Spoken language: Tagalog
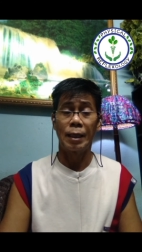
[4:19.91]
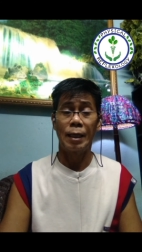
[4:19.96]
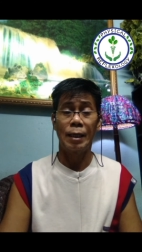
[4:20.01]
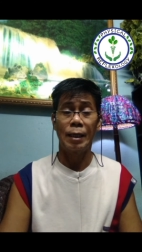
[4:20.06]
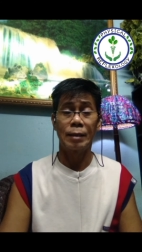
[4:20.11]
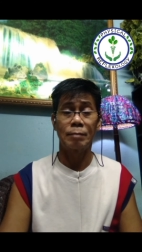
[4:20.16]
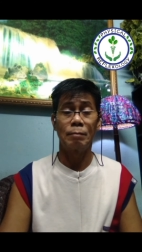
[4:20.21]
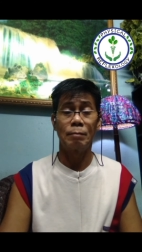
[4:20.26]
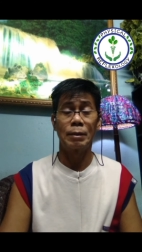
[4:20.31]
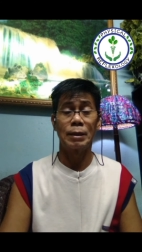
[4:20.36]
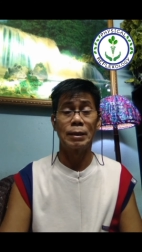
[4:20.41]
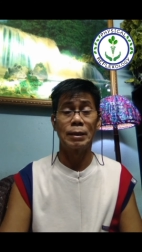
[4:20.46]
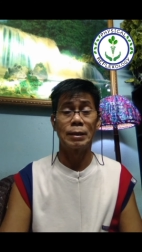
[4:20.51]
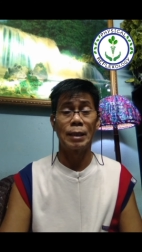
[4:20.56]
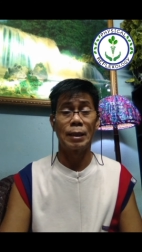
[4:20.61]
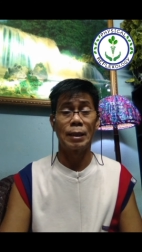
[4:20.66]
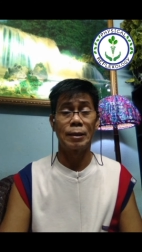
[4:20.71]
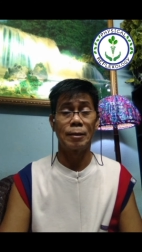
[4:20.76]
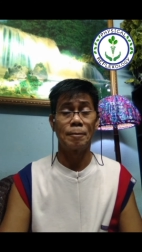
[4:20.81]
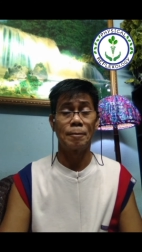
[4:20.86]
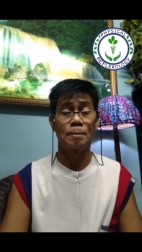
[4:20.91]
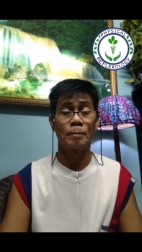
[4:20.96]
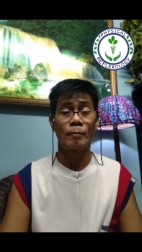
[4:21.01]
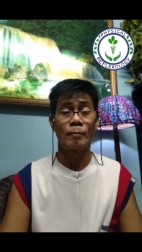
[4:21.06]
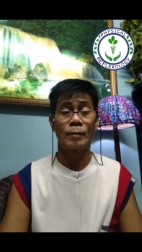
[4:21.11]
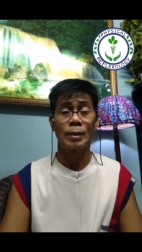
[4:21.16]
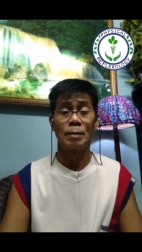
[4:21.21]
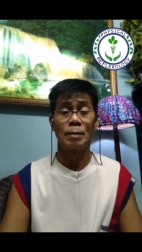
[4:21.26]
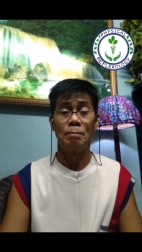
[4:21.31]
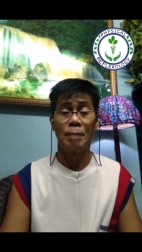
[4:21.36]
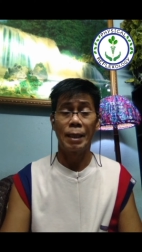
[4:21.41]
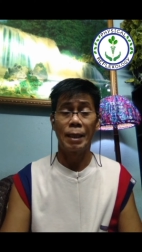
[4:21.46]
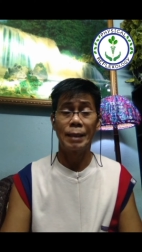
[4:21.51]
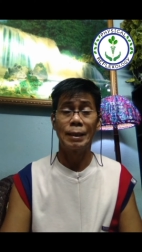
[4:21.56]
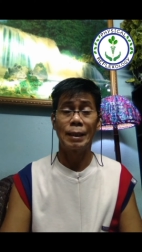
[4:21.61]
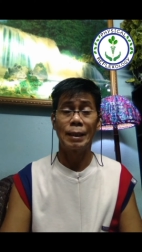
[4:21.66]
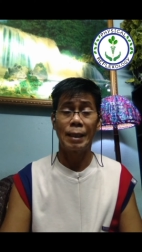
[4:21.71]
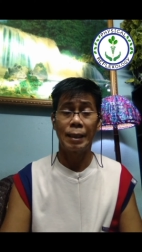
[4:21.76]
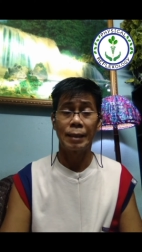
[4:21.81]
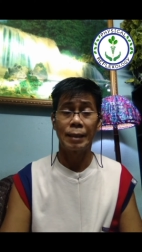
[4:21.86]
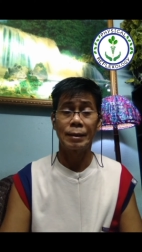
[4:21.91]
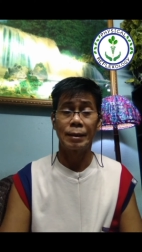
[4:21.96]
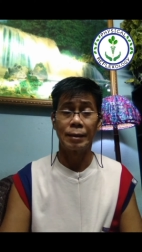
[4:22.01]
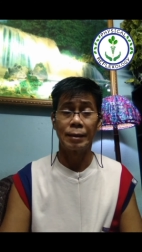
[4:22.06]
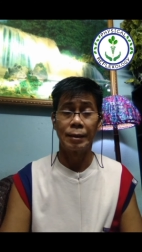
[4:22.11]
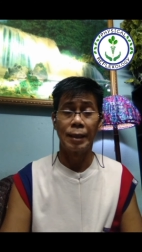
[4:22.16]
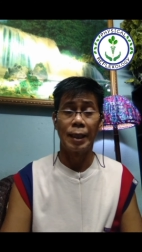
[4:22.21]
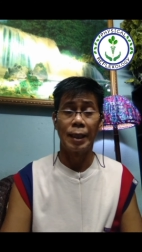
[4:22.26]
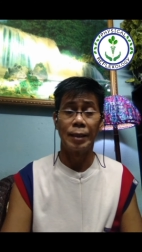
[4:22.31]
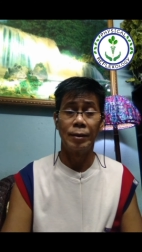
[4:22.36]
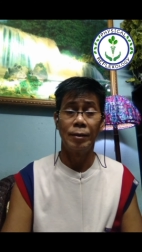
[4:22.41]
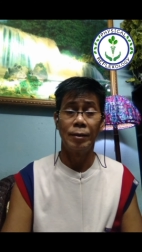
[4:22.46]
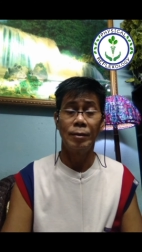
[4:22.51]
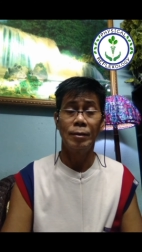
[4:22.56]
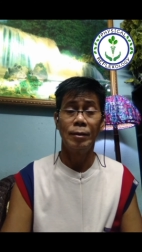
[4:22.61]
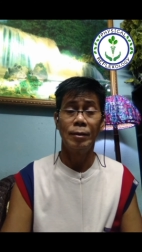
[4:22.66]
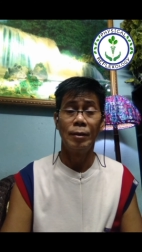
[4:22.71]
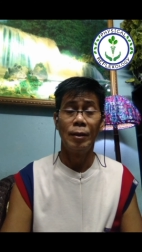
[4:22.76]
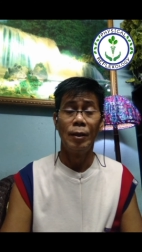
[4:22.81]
at maging sa ating mga nakakatanda. Ano?